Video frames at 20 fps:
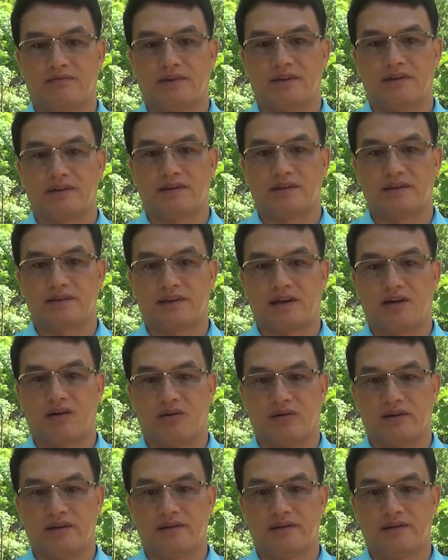về trật tự xã
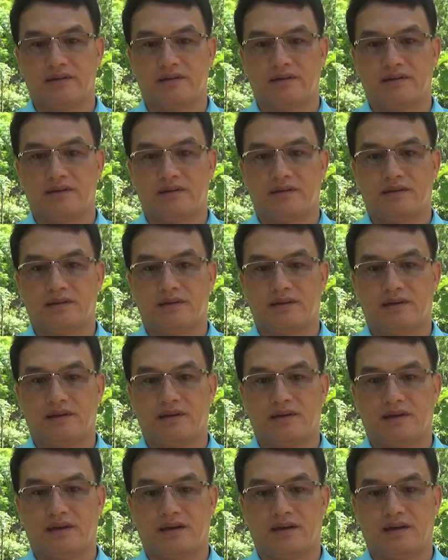hội, thì